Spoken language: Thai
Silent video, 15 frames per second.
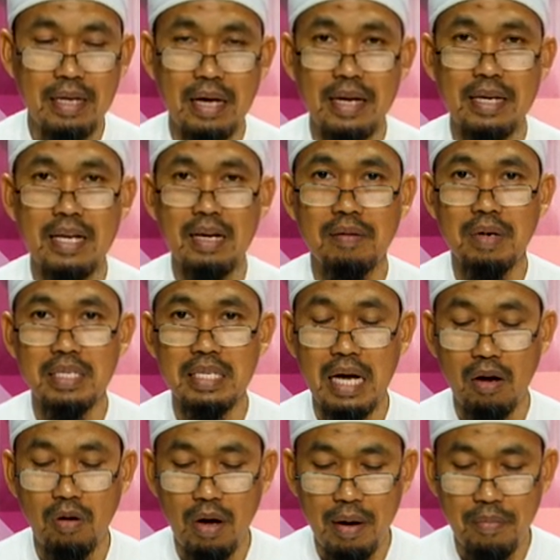อันเนื่องมาจา
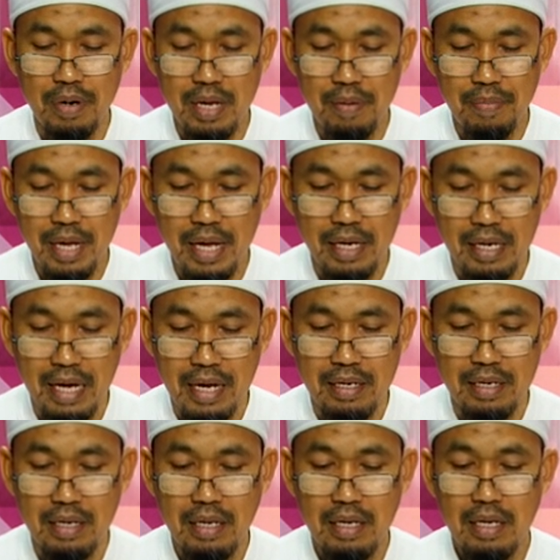กความรีบเร่งนั้น
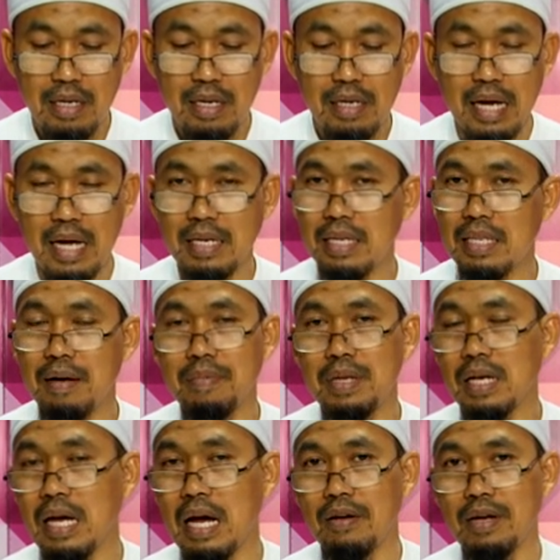การกระทำดั
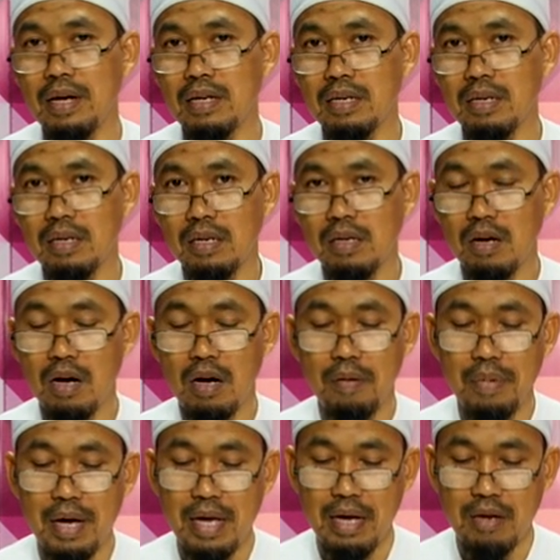งกล่าวนั้นก็
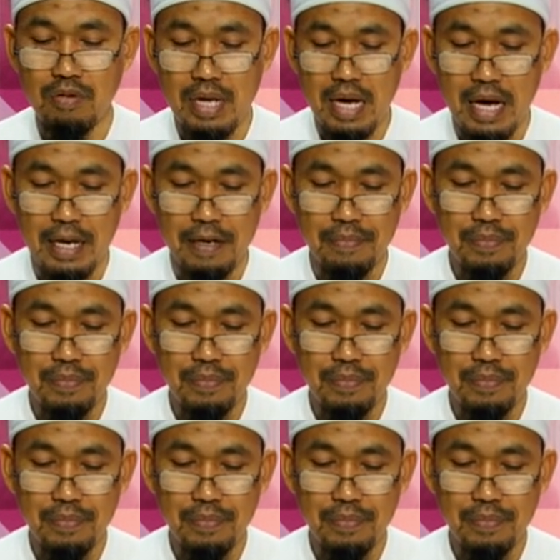ไม่อนุญาต